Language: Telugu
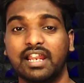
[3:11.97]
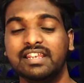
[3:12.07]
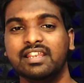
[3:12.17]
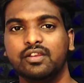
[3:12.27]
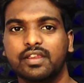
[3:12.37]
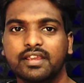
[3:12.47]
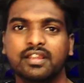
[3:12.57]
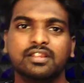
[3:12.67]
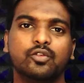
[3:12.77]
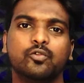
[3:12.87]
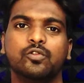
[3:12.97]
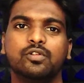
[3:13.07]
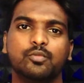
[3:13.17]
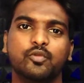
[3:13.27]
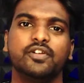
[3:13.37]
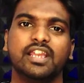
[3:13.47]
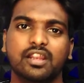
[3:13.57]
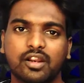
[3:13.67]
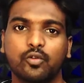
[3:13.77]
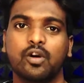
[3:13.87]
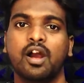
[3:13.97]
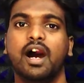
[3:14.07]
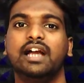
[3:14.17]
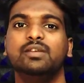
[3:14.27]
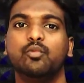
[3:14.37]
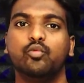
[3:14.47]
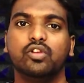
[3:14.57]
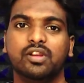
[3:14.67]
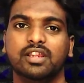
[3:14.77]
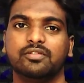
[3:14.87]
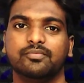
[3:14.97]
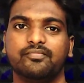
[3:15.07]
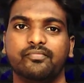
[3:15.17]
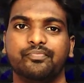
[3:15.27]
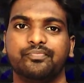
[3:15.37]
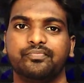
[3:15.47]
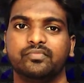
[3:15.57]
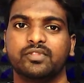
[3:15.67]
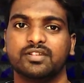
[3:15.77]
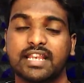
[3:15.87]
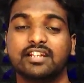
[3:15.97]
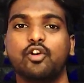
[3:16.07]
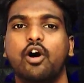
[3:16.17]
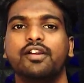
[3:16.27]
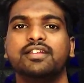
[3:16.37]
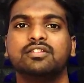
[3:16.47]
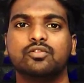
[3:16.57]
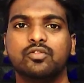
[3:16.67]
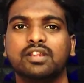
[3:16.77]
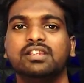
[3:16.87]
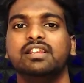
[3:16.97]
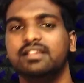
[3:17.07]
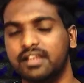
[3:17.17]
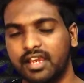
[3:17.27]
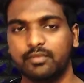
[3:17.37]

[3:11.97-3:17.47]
కానీ నేను ఏదైతే కోరుకుని మూవీకి వెళ్ళానో అది మూవీలో లేదు సగటు ఆడియన్స్కి కూడా అది లేదనే